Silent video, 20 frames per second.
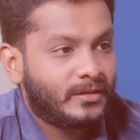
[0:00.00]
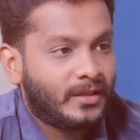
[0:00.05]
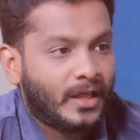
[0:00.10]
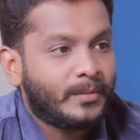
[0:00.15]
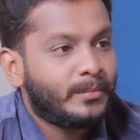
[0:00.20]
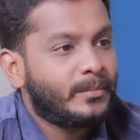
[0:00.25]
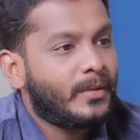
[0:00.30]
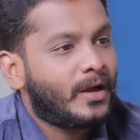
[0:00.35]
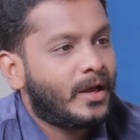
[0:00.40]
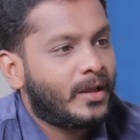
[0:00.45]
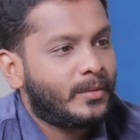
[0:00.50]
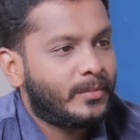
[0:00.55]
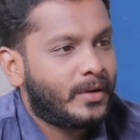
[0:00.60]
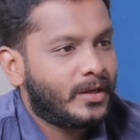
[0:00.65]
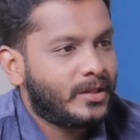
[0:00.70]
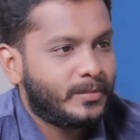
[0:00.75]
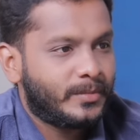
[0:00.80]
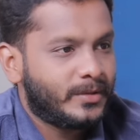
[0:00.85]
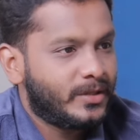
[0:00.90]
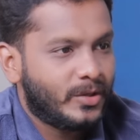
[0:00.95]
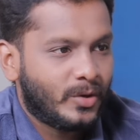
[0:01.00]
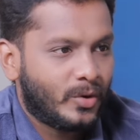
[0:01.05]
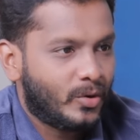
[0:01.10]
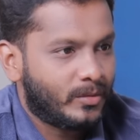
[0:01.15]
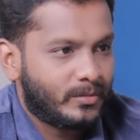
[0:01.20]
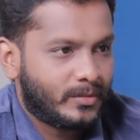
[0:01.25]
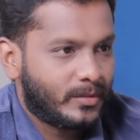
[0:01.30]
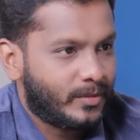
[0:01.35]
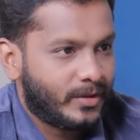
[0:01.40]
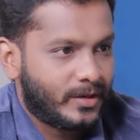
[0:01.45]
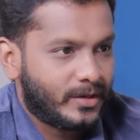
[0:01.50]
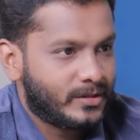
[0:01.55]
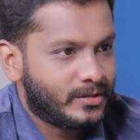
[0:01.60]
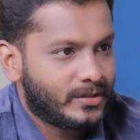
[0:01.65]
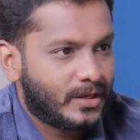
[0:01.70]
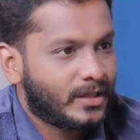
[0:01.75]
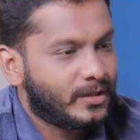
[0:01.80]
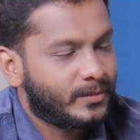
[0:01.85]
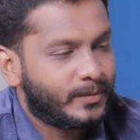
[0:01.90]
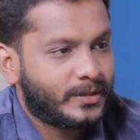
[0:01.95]
தர்ம கர்மாதிபதி யோகம்
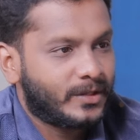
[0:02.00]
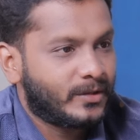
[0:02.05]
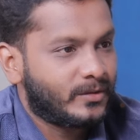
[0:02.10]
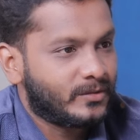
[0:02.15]
அப்படின்ட்டு அதை பற்றி